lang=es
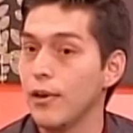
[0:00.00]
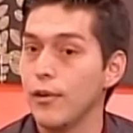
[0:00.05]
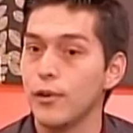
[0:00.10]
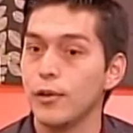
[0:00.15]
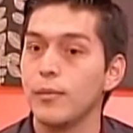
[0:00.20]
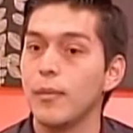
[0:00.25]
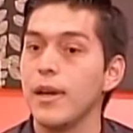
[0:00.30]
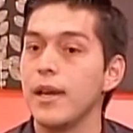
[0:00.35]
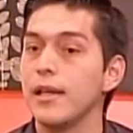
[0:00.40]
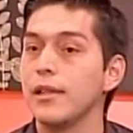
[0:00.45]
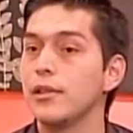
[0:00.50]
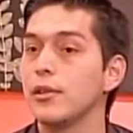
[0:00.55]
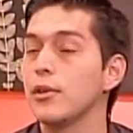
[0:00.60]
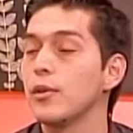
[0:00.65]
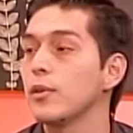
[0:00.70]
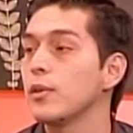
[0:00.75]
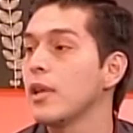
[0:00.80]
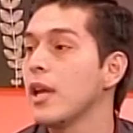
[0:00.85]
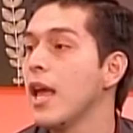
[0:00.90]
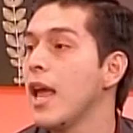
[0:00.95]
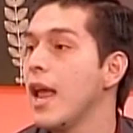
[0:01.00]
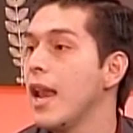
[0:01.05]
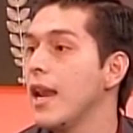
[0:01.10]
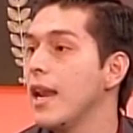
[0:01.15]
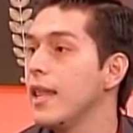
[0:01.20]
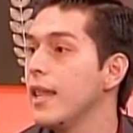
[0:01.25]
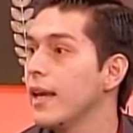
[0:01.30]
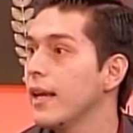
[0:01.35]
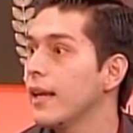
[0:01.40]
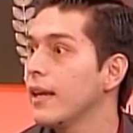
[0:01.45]
que los maestros
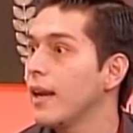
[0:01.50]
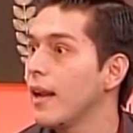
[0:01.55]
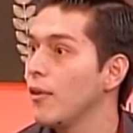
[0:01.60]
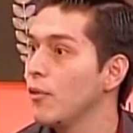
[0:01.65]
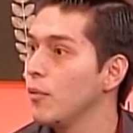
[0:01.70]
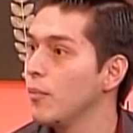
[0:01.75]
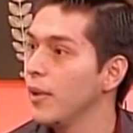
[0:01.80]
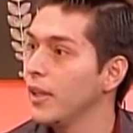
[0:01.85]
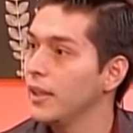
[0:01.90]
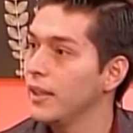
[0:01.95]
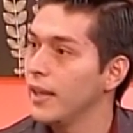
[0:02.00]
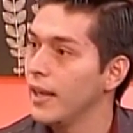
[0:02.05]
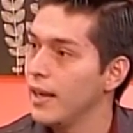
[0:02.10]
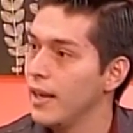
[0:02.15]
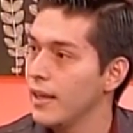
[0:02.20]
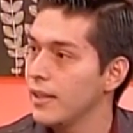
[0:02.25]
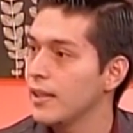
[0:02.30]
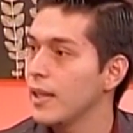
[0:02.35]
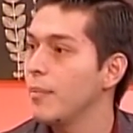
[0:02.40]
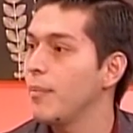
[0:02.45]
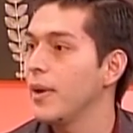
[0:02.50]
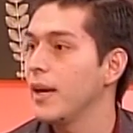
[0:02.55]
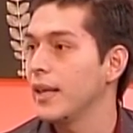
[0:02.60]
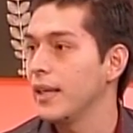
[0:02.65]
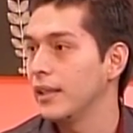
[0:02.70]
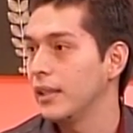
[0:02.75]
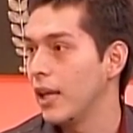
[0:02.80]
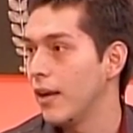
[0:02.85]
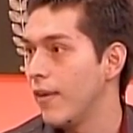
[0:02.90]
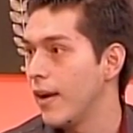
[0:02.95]
le dejen algún material extra para
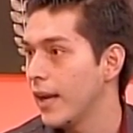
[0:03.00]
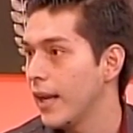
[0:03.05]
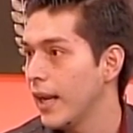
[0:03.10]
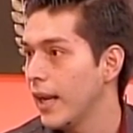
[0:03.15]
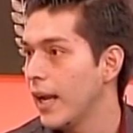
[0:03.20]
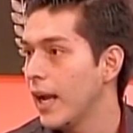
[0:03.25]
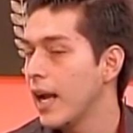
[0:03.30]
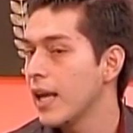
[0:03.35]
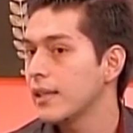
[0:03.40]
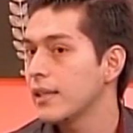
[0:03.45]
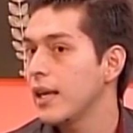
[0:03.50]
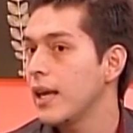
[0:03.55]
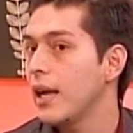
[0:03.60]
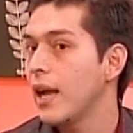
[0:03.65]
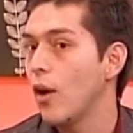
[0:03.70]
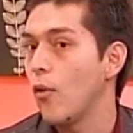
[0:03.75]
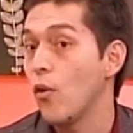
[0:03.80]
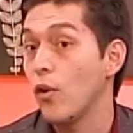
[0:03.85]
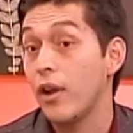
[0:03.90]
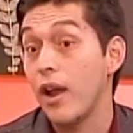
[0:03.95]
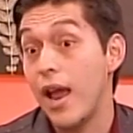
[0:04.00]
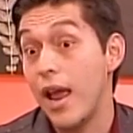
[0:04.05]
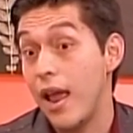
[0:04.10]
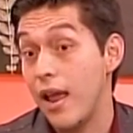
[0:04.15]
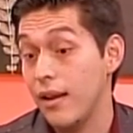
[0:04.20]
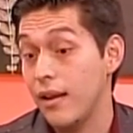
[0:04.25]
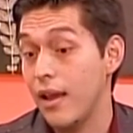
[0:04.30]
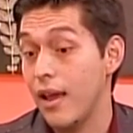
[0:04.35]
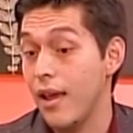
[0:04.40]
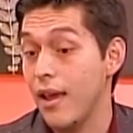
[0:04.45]
que trabaje en casa o
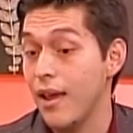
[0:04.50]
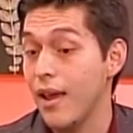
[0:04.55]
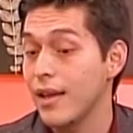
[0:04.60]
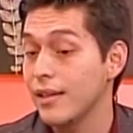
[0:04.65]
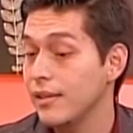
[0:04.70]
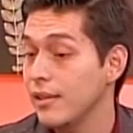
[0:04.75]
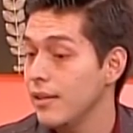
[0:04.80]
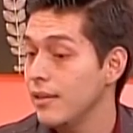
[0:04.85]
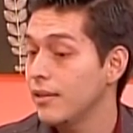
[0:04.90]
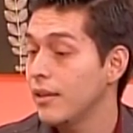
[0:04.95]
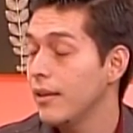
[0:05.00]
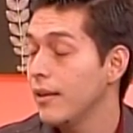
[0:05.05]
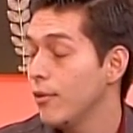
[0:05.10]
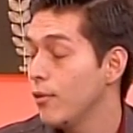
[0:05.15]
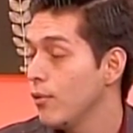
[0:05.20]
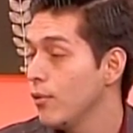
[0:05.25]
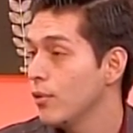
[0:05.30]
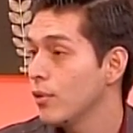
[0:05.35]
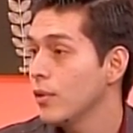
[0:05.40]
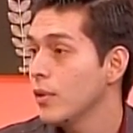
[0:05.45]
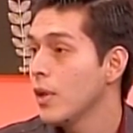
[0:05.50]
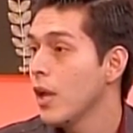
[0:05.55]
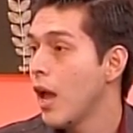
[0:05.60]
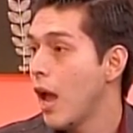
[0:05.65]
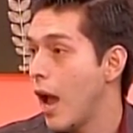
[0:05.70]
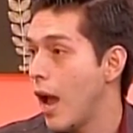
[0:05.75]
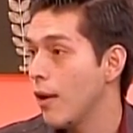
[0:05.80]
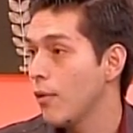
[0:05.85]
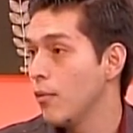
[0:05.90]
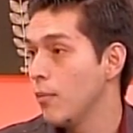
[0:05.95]
que asista incluso
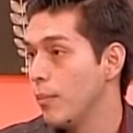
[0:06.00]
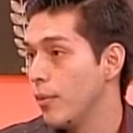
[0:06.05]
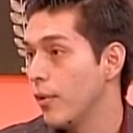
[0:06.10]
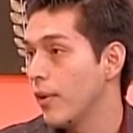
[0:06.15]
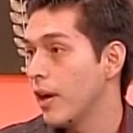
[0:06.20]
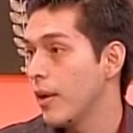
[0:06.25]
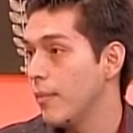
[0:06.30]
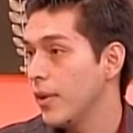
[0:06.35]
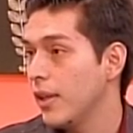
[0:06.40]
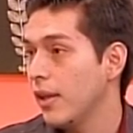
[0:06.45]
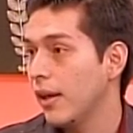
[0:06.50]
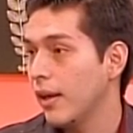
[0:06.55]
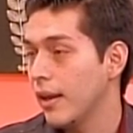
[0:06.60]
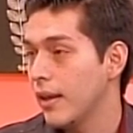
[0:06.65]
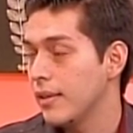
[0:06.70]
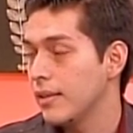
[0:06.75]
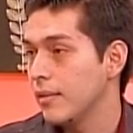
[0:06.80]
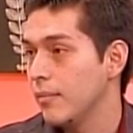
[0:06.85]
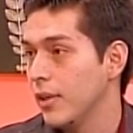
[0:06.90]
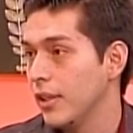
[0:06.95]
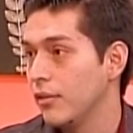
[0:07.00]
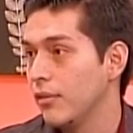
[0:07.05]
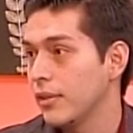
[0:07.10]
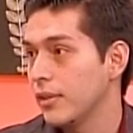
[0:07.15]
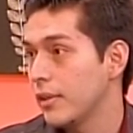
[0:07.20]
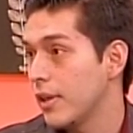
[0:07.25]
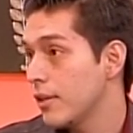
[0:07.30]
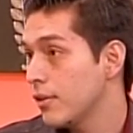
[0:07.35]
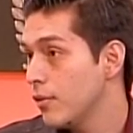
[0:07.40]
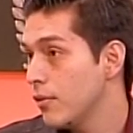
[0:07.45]
a algún programa de enriquecimiento
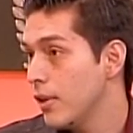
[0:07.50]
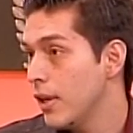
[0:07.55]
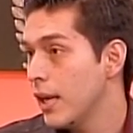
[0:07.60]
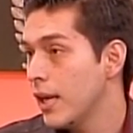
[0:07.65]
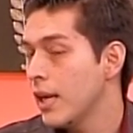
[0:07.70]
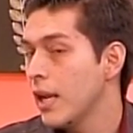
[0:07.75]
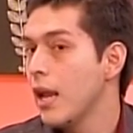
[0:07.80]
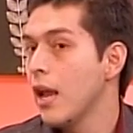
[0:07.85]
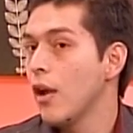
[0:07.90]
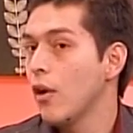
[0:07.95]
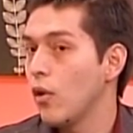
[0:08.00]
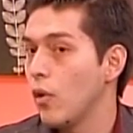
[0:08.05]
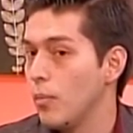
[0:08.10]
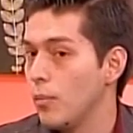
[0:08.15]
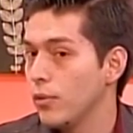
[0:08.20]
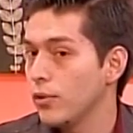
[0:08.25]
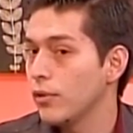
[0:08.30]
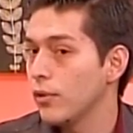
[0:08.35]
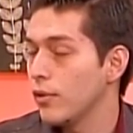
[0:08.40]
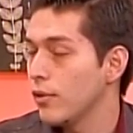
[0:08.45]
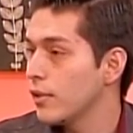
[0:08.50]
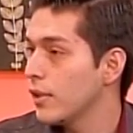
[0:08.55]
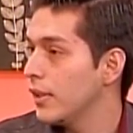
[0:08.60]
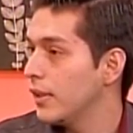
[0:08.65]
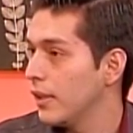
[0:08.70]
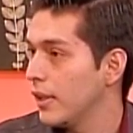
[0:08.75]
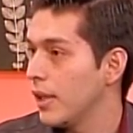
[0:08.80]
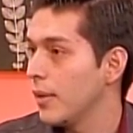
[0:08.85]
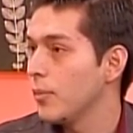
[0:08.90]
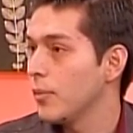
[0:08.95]
extraescolar, como son los que
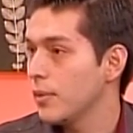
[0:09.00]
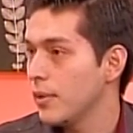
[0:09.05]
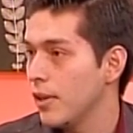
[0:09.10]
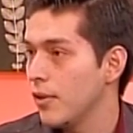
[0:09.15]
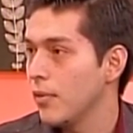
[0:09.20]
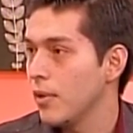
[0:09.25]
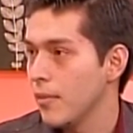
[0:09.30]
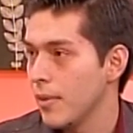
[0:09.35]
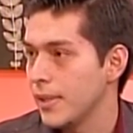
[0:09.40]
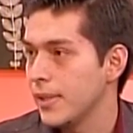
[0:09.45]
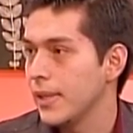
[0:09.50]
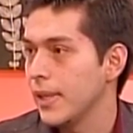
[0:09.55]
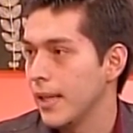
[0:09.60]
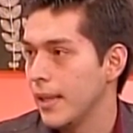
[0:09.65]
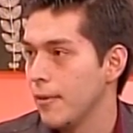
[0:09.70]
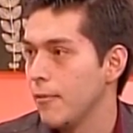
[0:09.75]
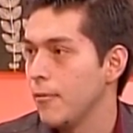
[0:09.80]
tenemos en la Universidad